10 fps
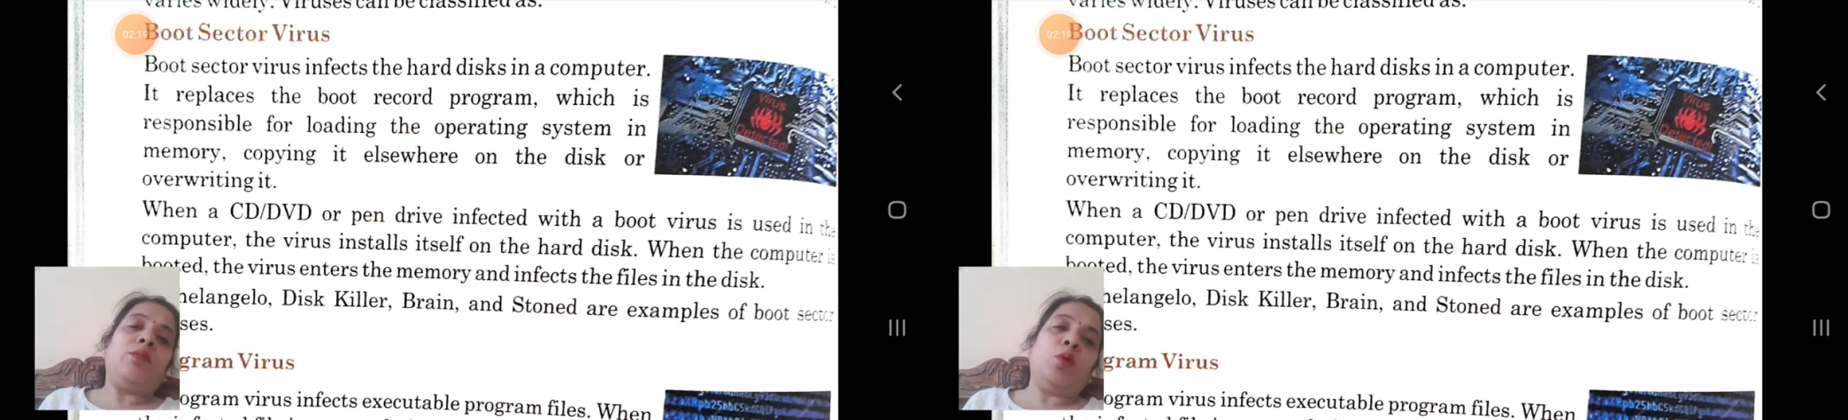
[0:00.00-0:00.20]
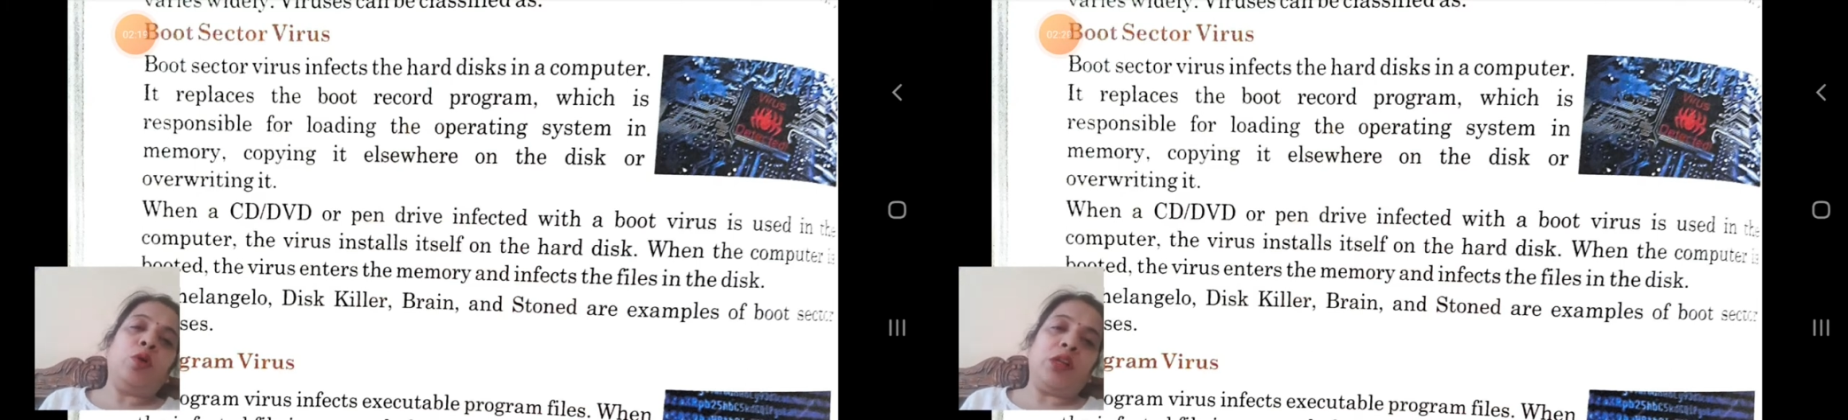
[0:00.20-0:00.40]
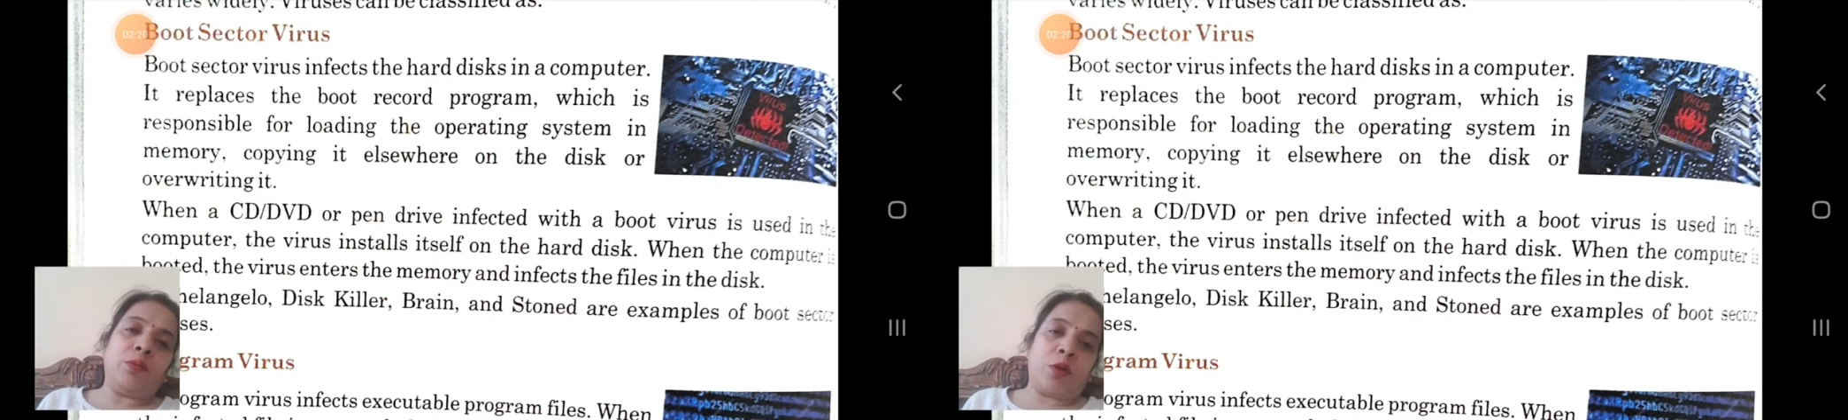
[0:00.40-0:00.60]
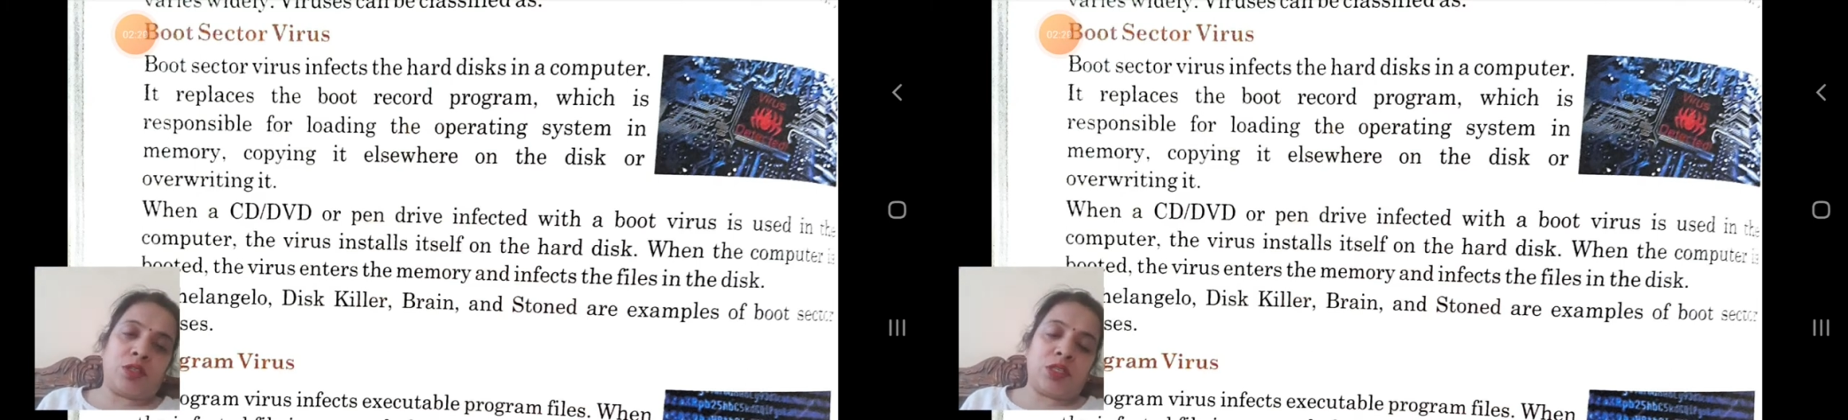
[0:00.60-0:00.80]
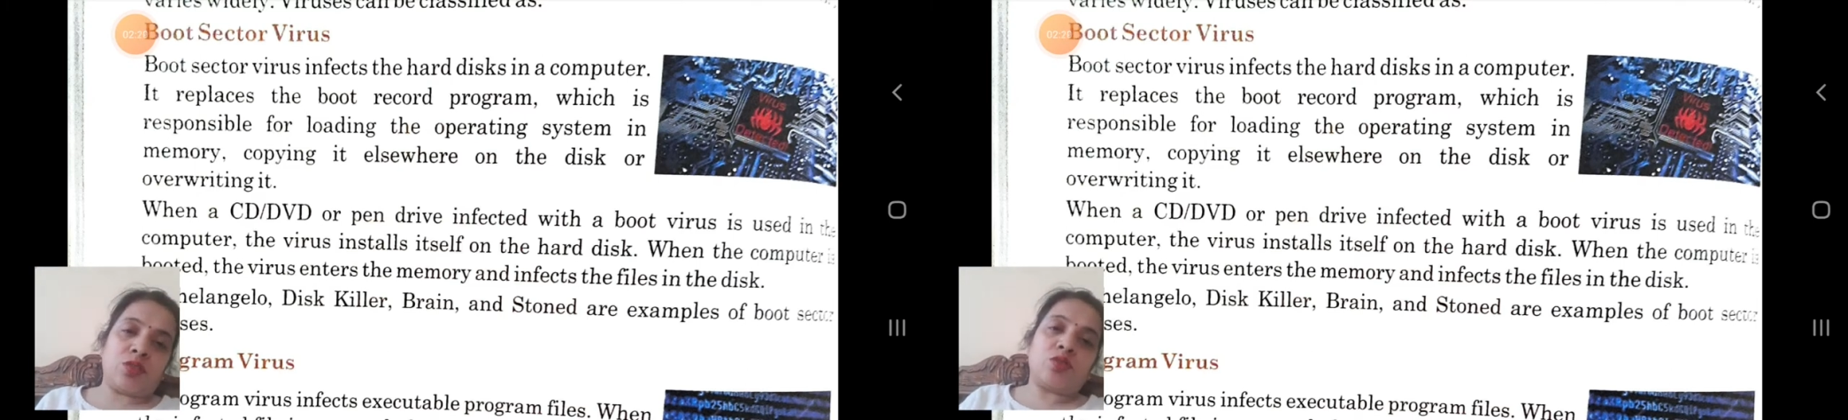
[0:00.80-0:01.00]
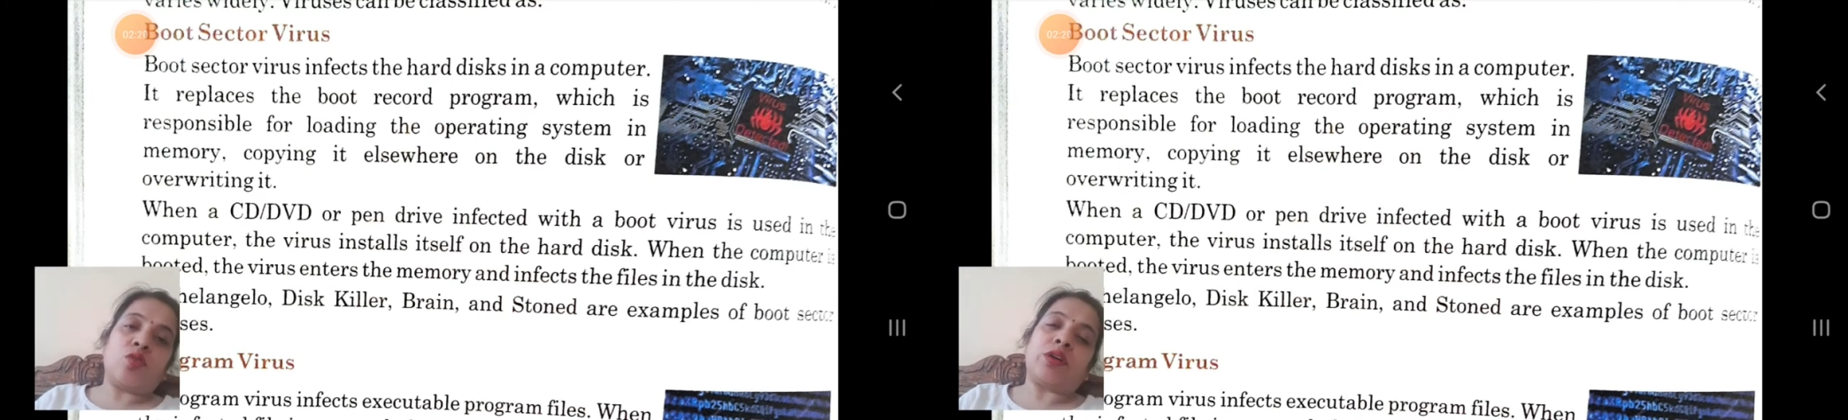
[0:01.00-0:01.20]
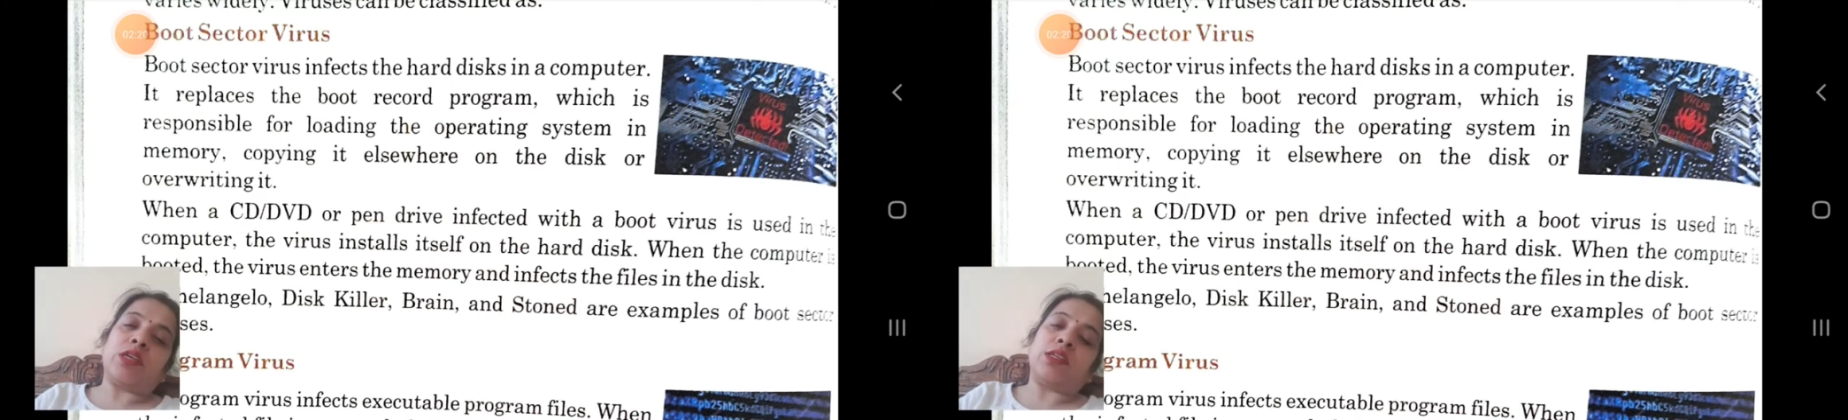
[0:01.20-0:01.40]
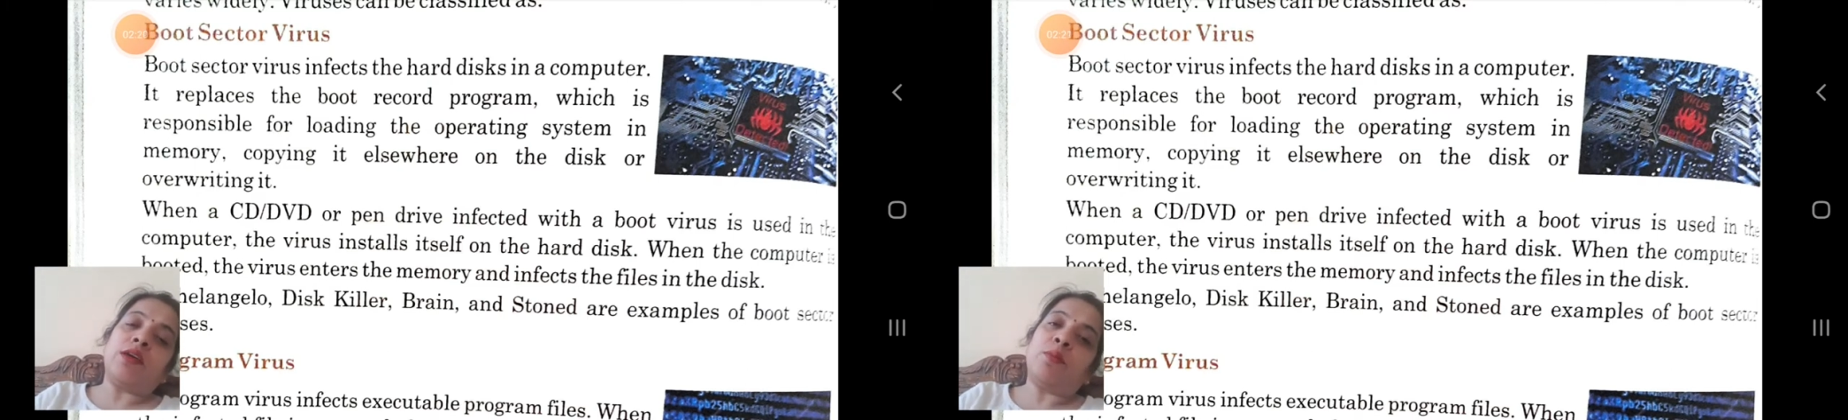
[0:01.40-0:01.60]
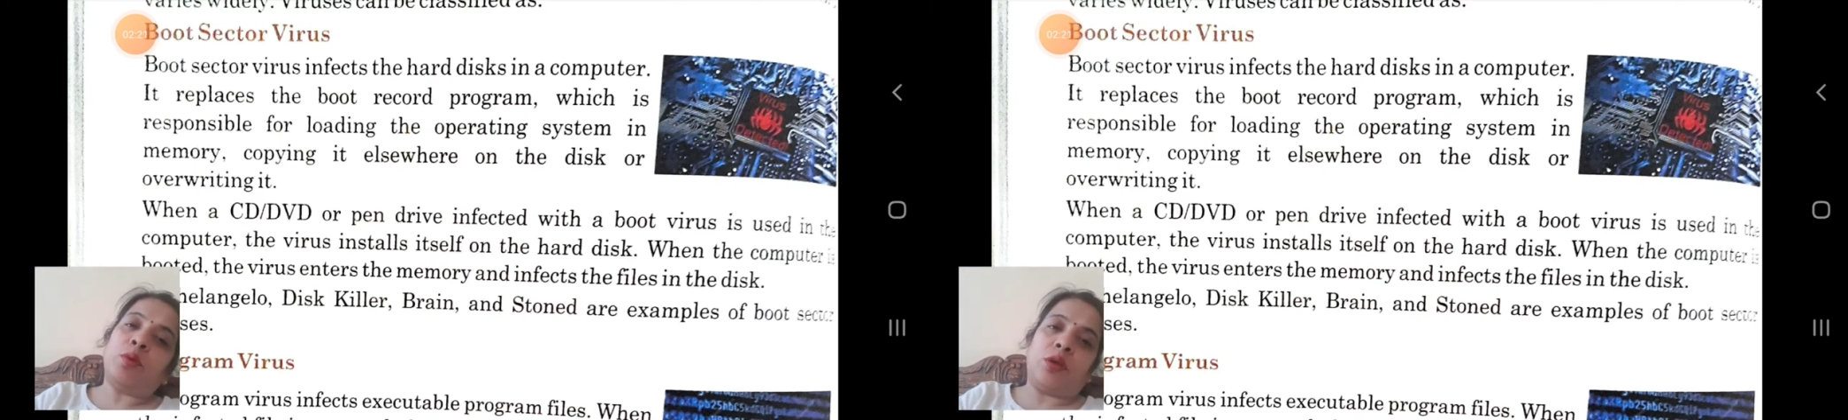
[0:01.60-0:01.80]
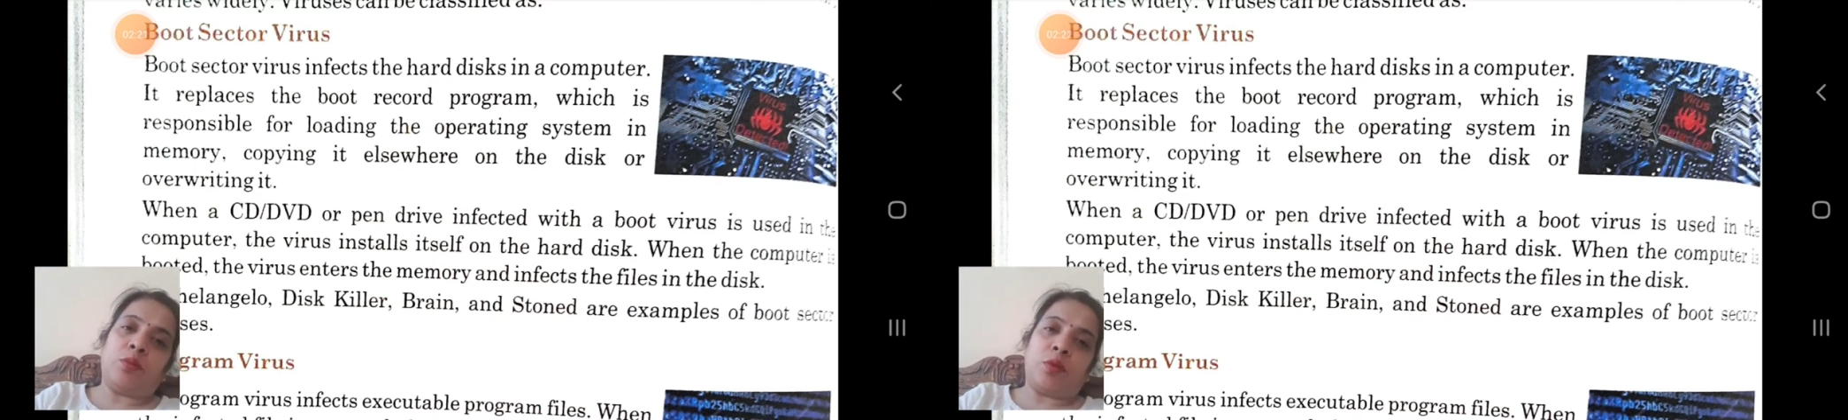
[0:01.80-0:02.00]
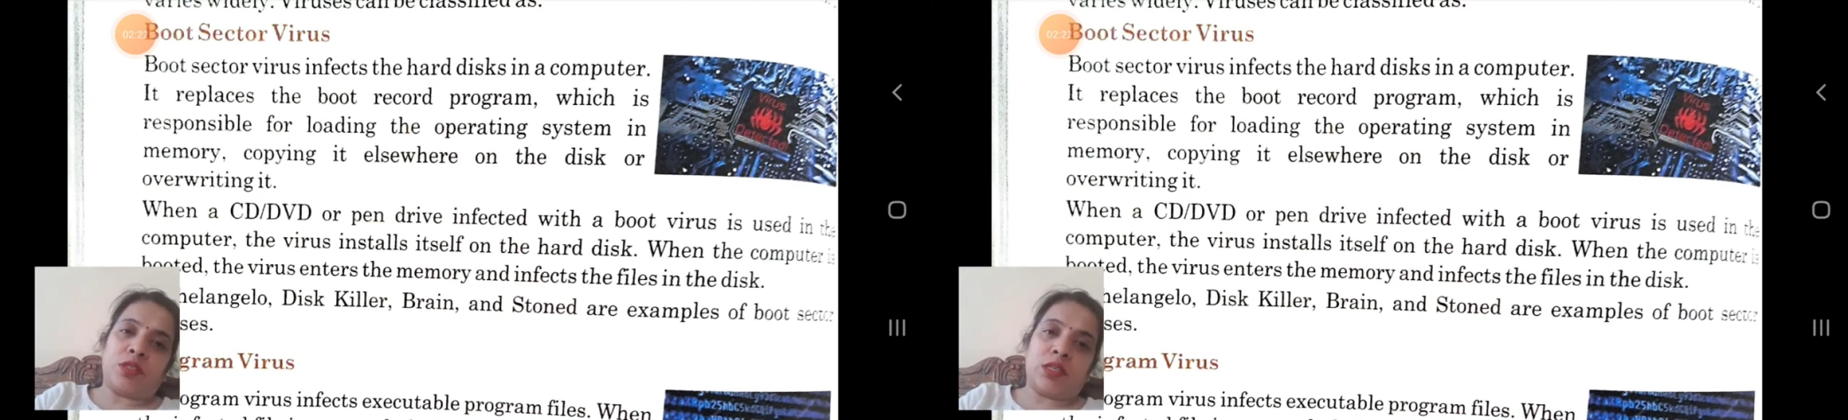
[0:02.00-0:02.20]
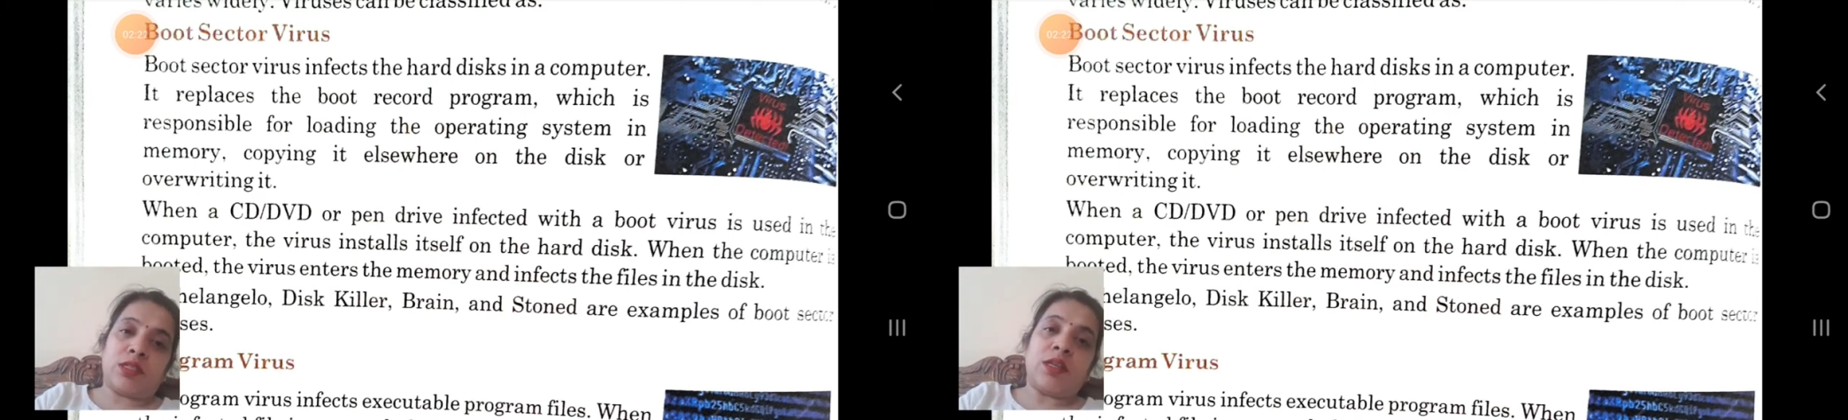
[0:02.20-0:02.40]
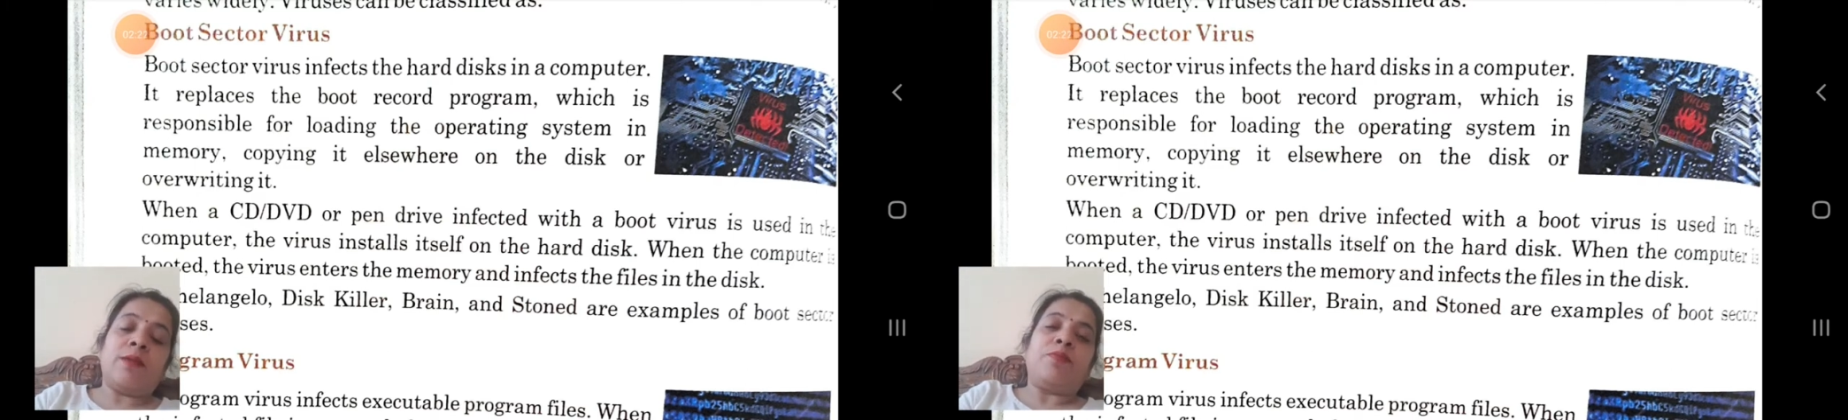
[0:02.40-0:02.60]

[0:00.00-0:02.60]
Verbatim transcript: बूटिंग प्रोसेस उसको कहते हैं हम बूटिंग प्रोसेस